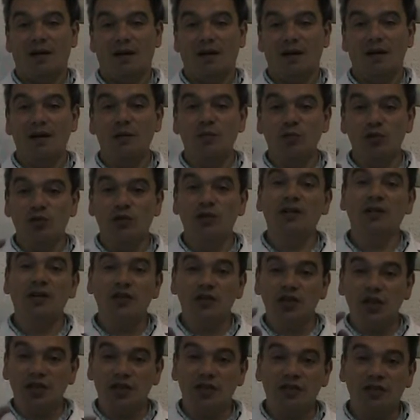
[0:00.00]
И мужчина, и
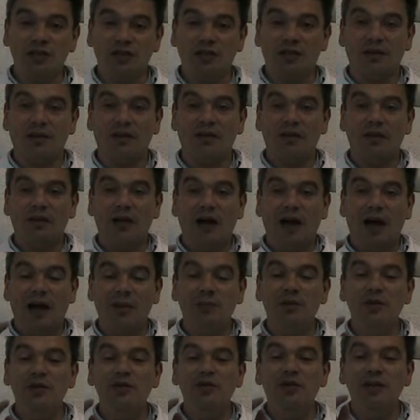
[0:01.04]
женщина
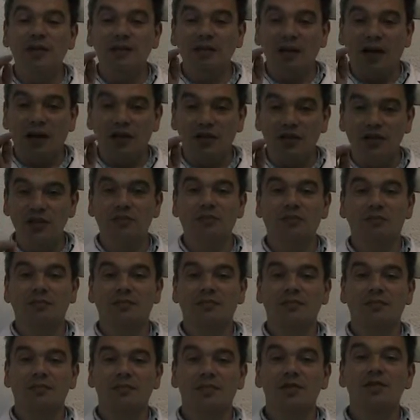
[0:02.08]
объединены одним
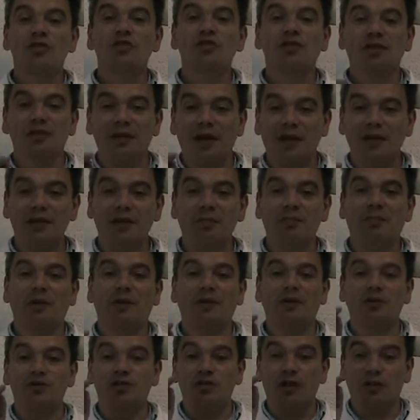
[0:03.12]
желанием
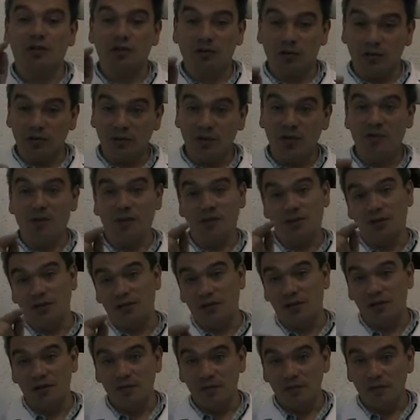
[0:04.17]
продолжать род, иметь
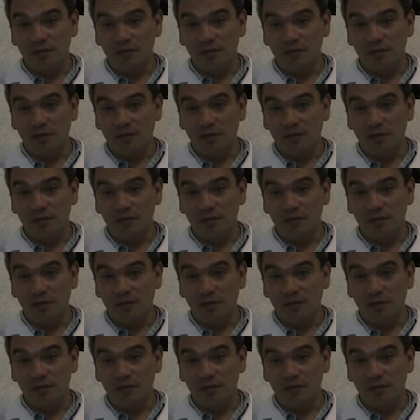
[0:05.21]
детей.